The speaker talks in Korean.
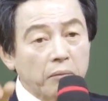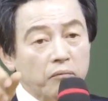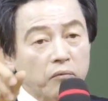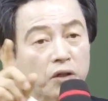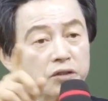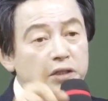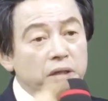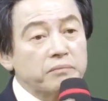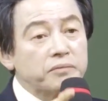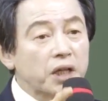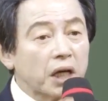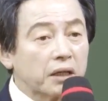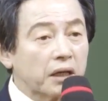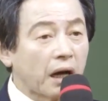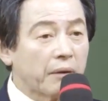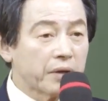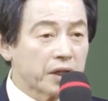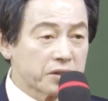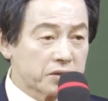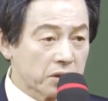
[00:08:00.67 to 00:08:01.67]
모섬살이
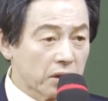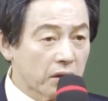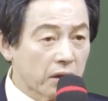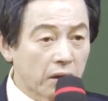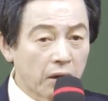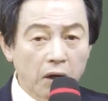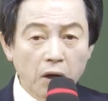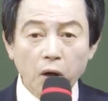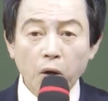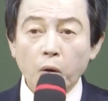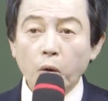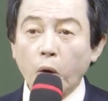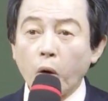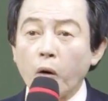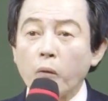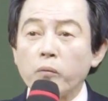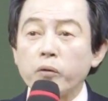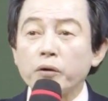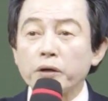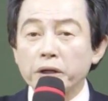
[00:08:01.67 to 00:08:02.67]
하면서
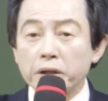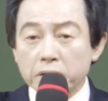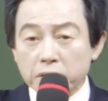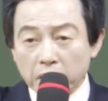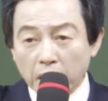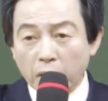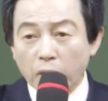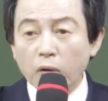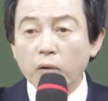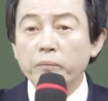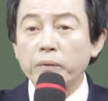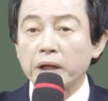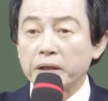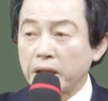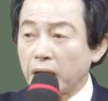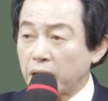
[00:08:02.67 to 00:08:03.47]
공부 1등, 운배